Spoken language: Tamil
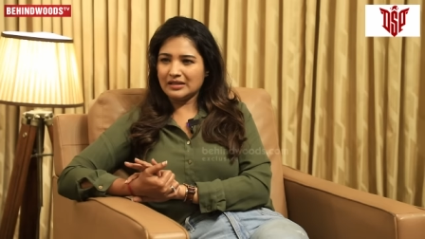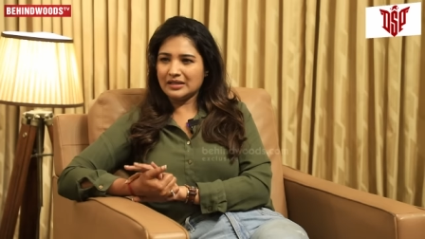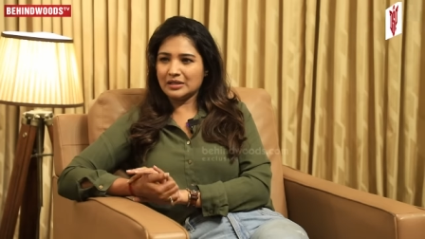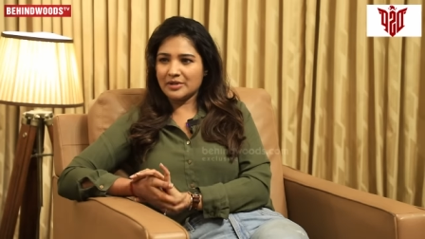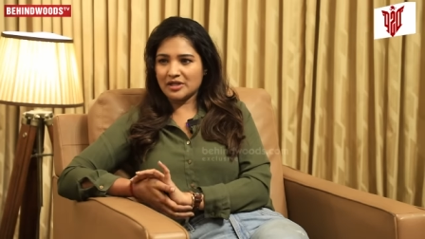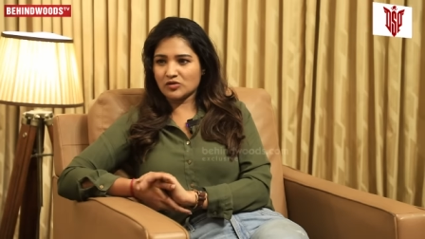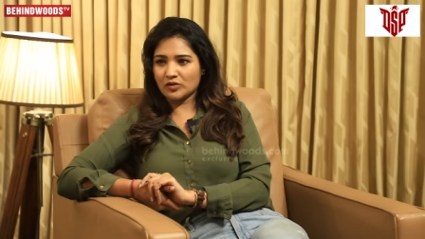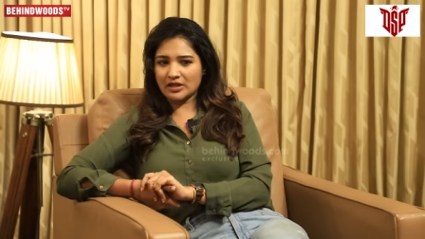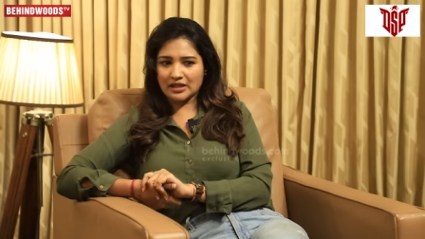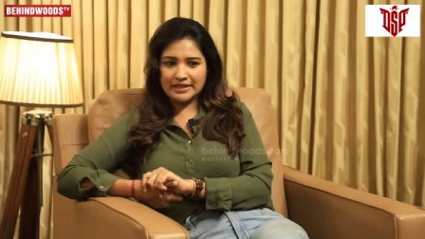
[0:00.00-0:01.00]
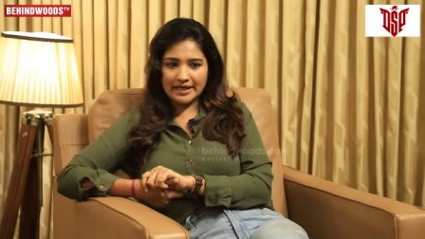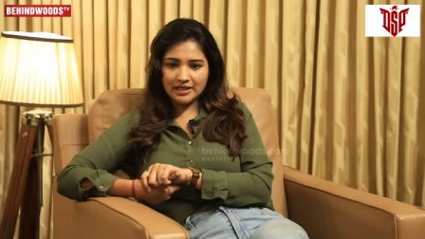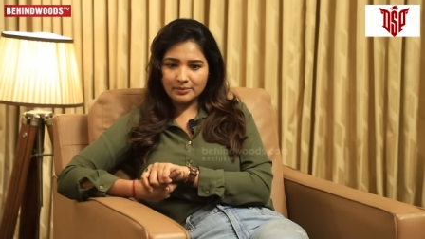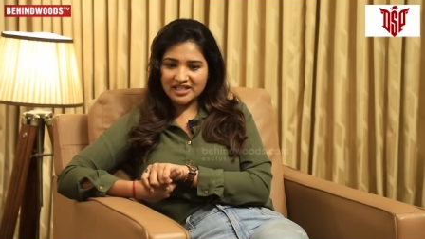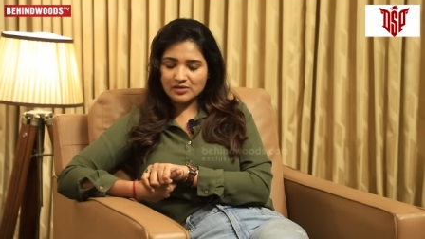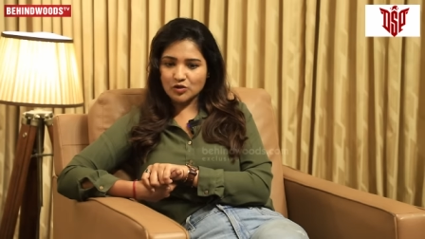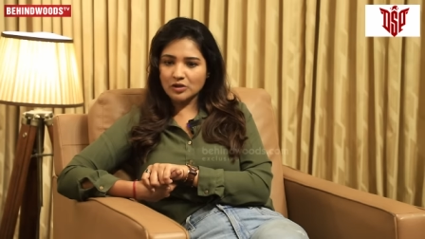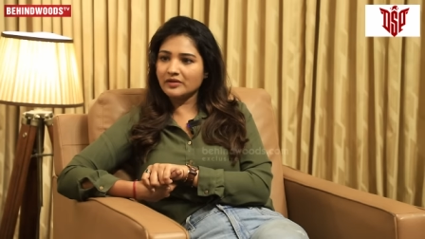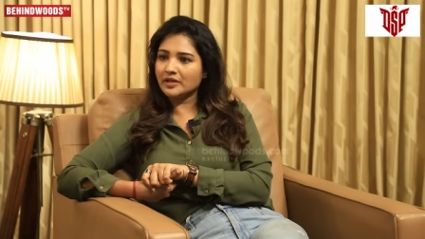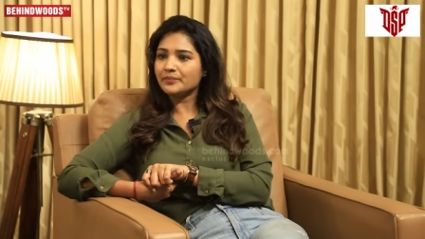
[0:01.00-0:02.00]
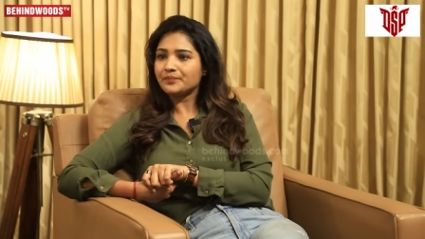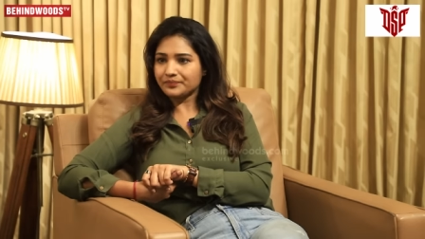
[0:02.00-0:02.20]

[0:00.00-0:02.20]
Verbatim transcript: இருக்குது அப்படின்னு சொல்கிறாங்க என்கிட்ட பேசும்போதும் அவ